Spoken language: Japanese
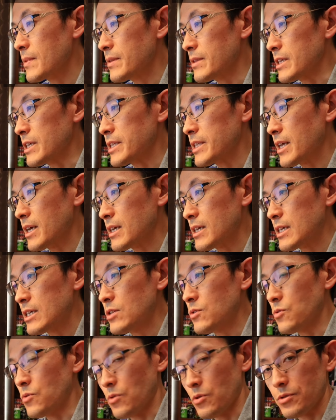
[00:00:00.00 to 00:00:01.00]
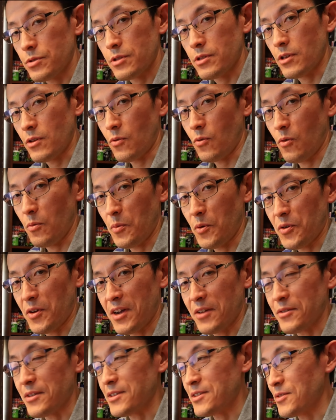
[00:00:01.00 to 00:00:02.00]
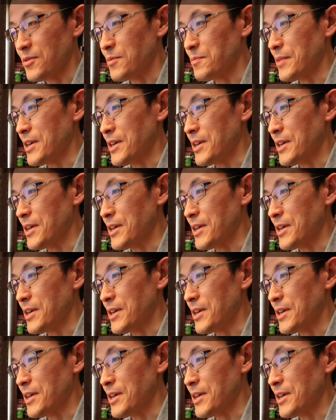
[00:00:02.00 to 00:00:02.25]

似たキノコっていう項目があるんですよ